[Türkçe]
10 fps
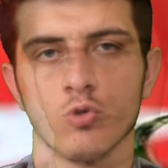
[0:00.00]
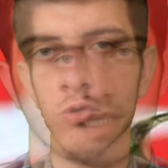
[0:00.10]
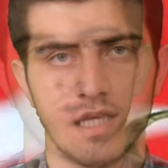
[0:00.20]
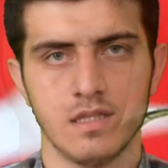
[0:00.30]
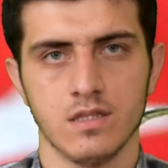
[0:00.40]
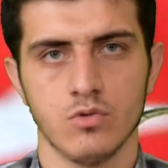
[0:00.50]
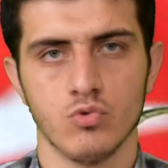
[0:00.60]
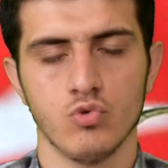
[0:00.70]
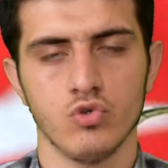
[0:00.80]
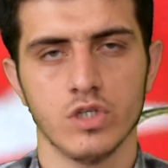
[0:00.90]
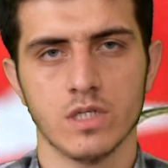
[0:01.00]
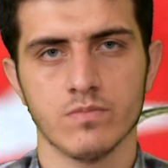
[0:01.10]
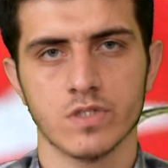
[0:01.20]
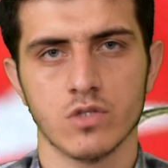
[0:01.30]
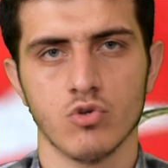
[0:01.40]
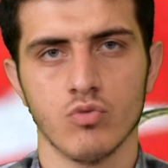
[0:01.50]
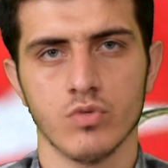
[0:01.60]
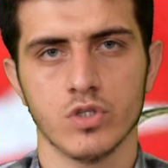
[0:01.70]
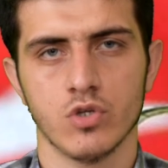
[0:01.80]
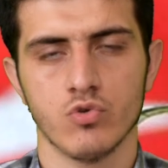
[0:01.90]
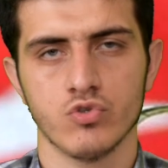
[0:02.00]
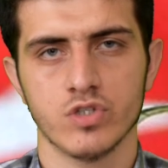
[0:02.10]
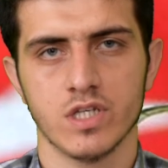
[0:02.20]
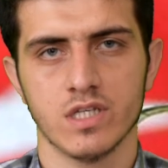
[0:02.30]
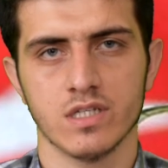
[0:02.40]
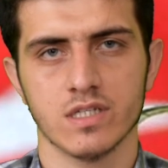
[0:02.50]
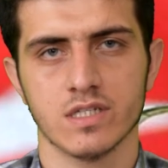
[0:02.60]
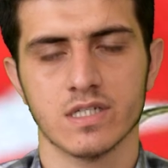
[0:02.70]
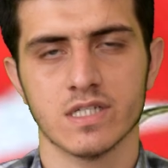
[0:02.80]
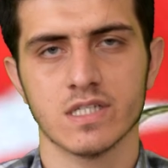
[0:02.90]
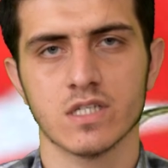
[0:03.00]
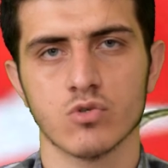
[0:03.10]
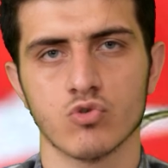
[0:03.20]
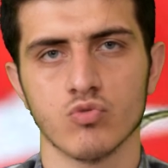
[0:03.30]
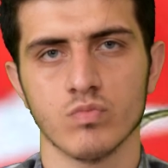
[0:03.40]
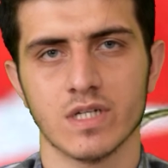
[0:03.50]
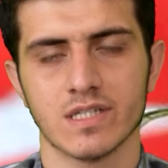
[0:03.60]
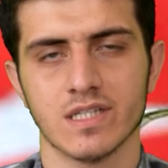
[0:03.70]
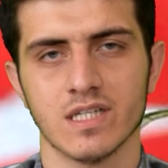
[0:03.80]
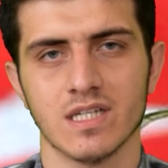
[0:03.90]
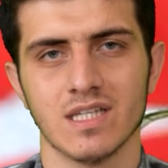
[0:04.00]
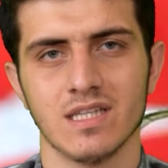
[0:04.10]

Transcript: Sen dünyamıza doğmadan önce kızgın kumlarda